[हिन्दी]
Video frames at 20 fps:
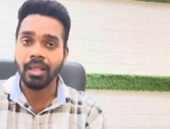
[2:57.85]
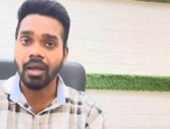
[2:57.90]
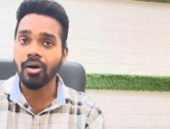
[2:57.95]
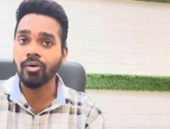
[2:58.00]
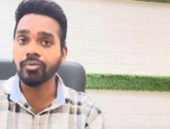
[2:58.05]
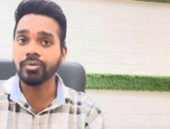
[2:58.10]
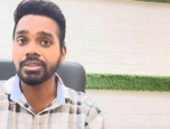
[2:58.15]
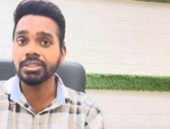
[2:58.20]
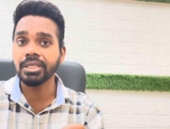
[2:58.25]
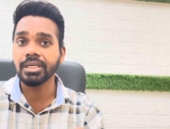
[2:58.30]

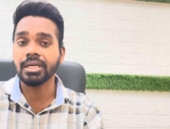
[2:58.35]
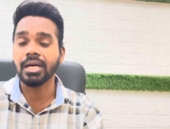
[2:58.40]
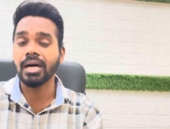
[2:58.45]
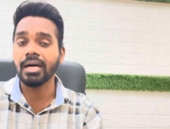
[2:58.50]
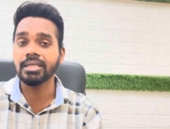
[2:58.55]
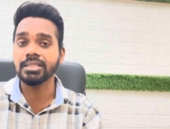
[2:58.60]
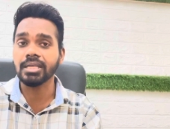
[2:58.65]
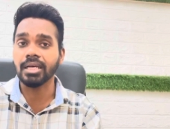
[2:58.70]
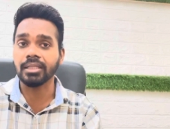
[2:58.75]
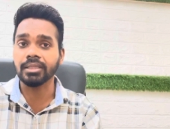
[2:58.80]
और उनसे
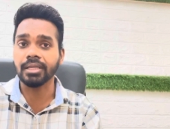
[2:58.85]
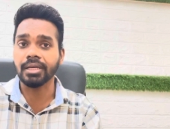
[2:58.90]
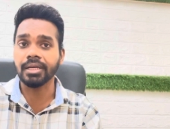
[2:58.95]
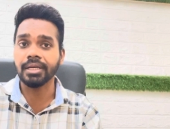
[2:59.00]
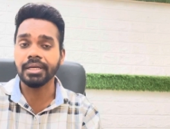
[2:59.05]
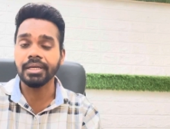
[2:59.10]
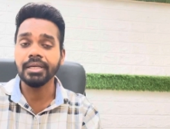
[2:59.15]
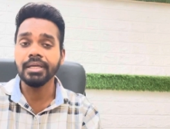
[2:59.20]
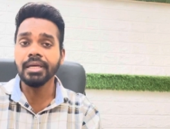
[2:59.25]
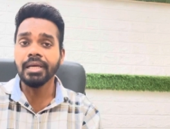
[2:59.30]
कहा जाता
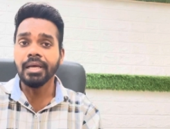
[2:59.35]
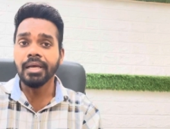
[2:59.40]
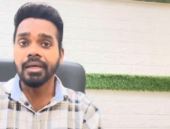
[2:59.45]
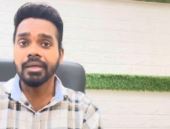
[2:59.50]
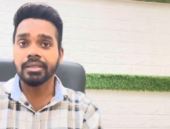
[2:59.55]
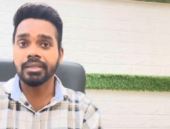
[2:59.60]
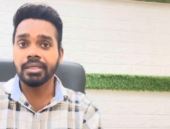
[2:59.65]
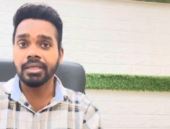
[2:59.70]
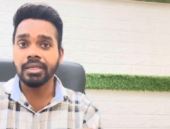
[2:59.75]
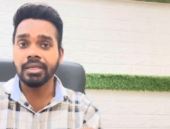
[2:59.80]
है
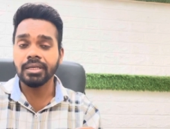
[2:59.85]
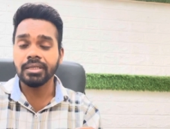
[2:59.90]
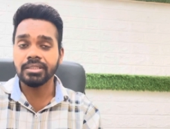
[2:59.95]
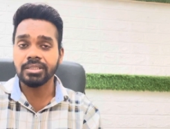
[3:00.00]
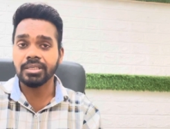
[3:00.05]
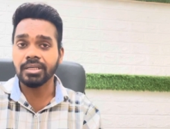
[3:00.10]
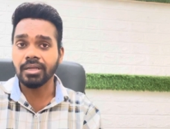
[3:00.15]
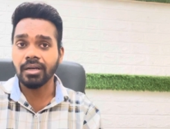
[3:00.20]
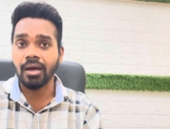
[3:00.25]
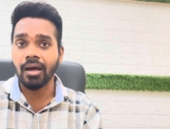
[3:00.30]
कि
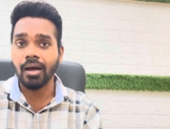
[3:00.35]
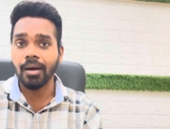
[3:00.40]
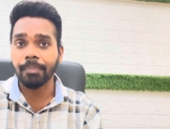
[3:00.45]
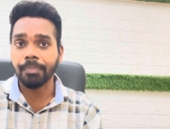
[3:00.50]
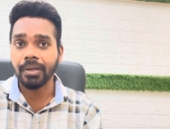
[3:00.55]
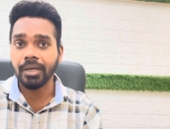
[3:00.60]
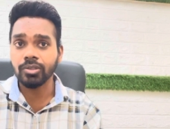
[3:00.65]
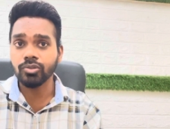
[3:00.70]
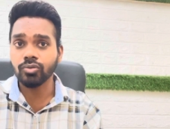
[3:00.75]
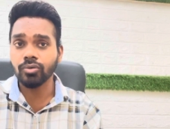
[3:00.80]
सर
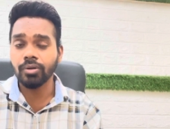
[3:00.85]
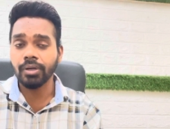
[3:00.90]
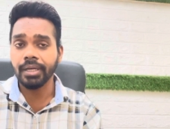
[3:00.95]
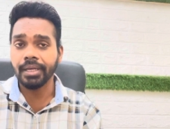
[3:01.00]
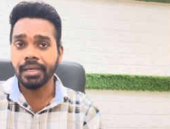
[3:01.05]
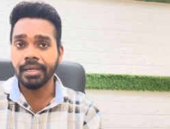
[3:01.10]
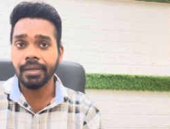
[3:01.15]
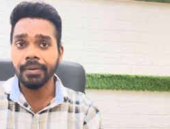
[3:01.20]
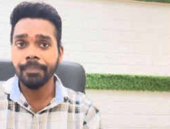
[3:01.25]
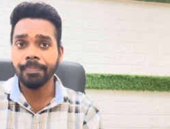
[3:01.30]
आपका जो है